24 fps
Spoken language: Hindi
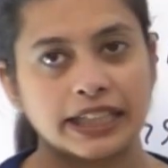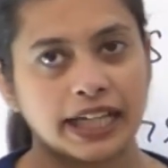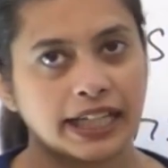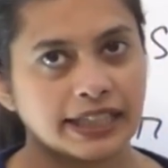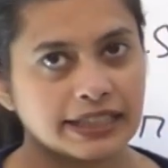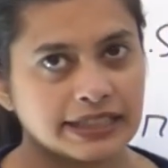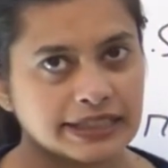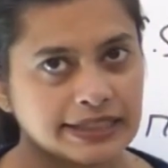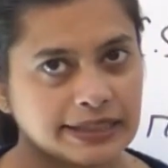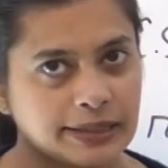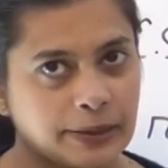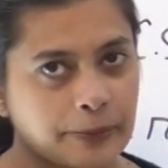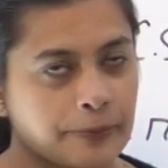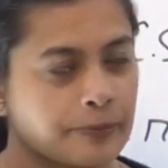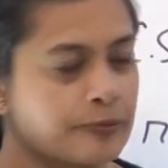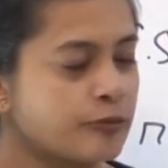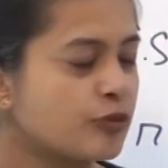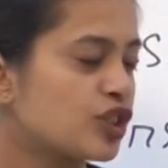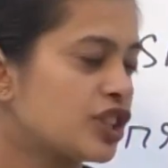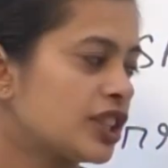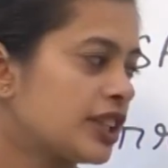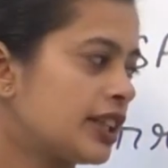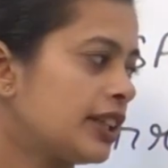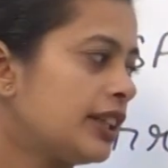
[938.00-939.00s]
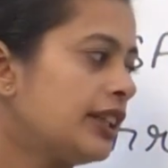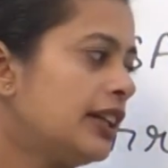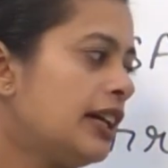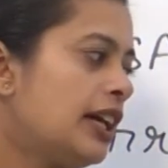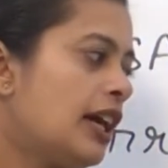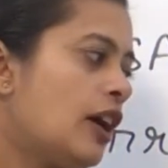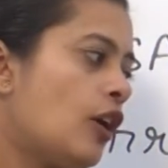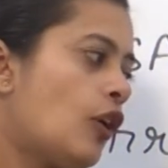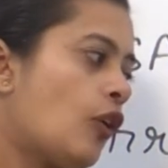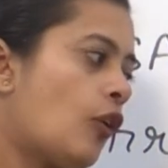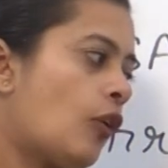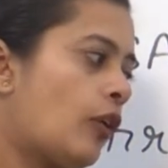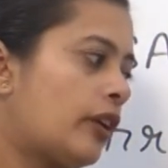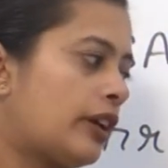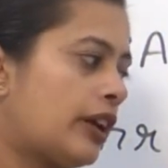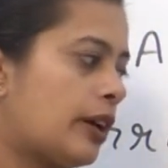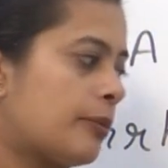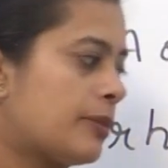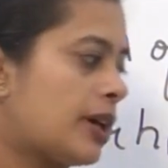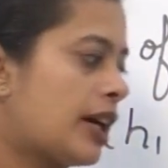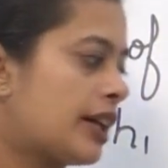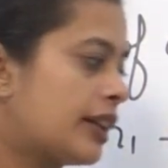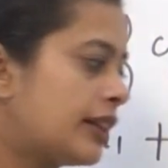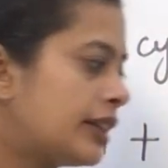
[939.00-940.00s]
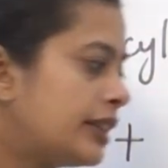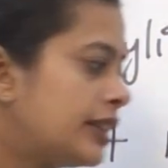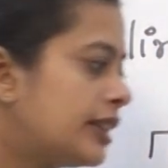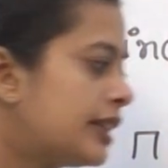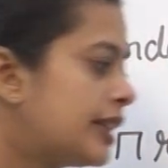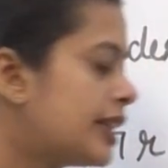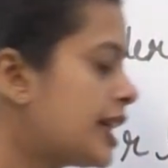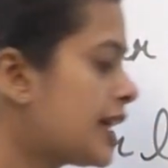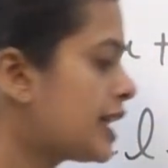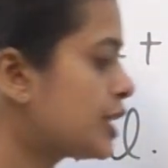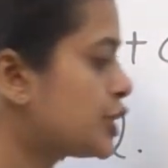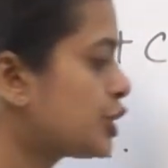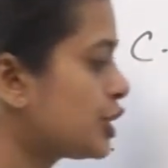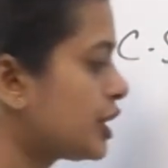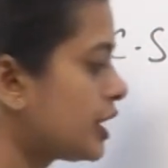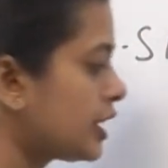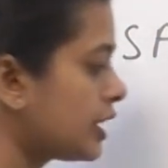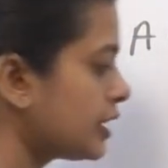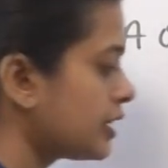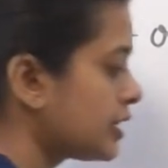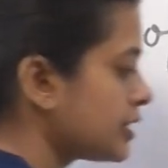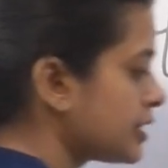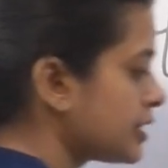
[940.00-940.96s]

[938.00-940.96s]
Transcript: दी आंसर ठीक है और हमारा ये क्या आ जाएगा